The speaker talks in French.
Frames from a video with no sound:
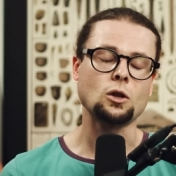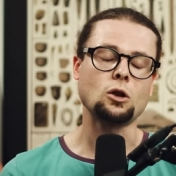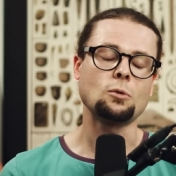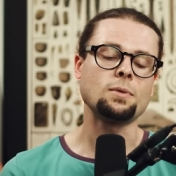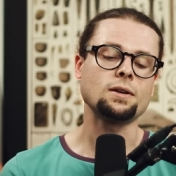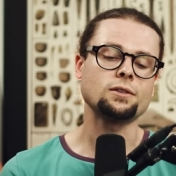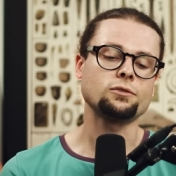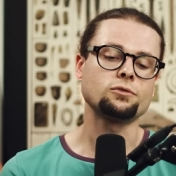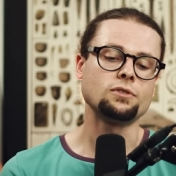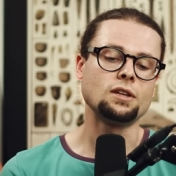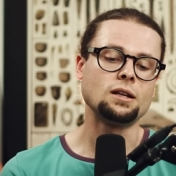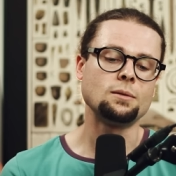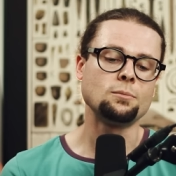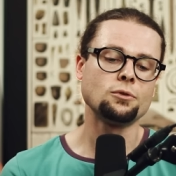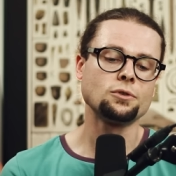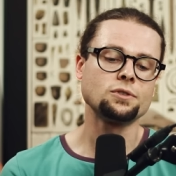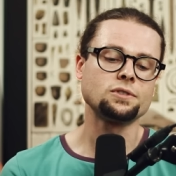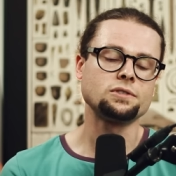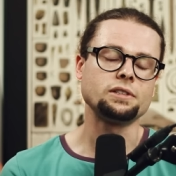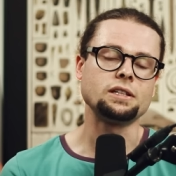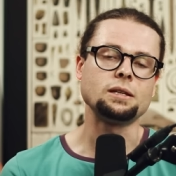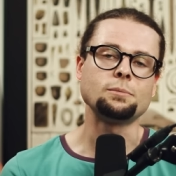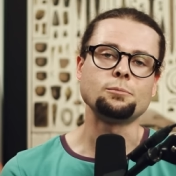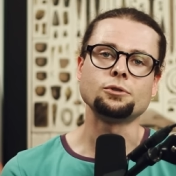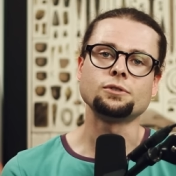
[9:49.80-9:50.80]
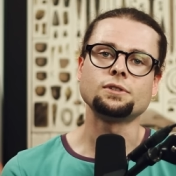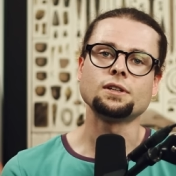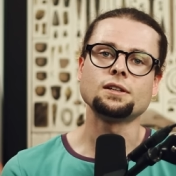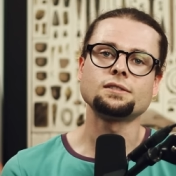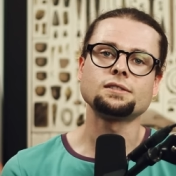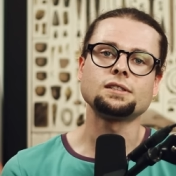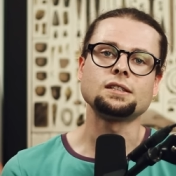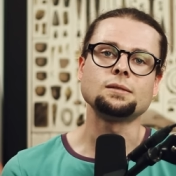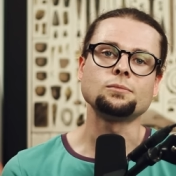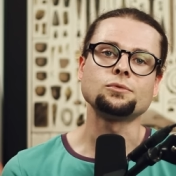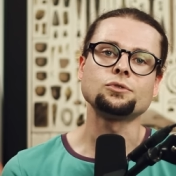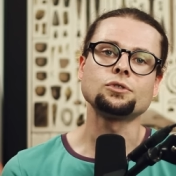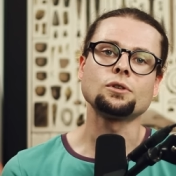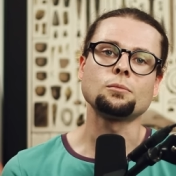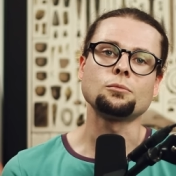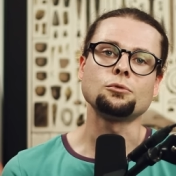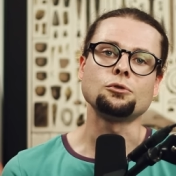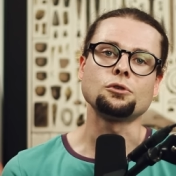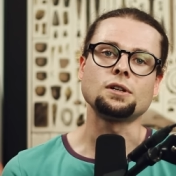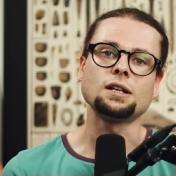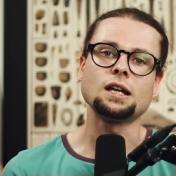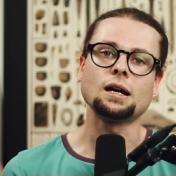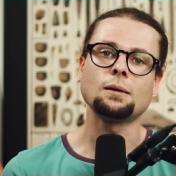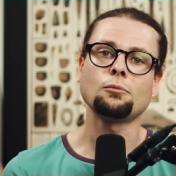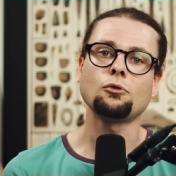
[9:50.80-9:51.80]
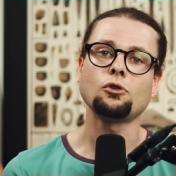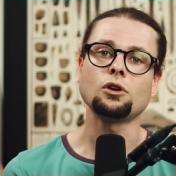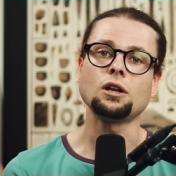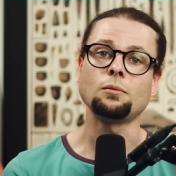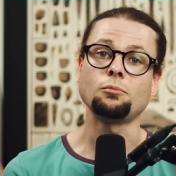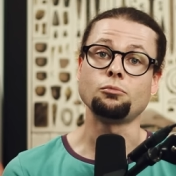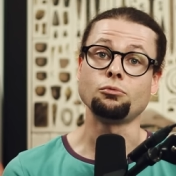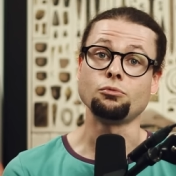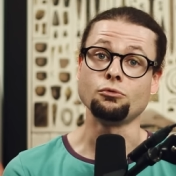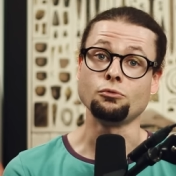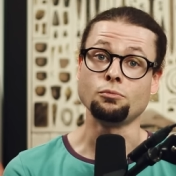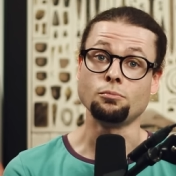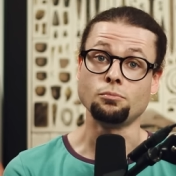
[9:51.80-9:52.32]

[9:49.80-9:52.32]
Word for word: Alors personnellement, c'est l'hypothèse qui me semble clairement la plus